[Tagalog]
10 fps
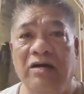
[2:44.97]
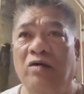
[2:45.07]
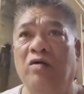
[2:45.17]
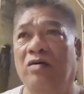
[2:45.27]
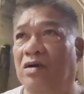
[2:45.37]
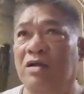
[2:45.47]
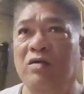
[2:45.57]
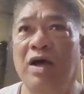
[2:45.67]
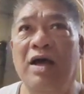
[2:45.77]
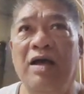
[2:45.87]
o
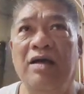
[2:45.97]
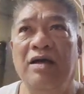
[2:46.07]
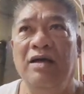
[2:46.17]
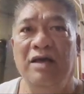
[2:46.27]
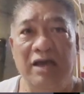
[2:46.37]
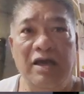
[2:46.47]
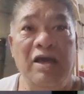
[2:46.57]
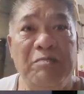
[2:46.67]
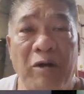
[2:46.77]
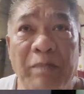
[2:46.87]
ano ka,
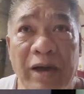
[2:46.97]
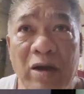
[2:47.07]
iinpan pa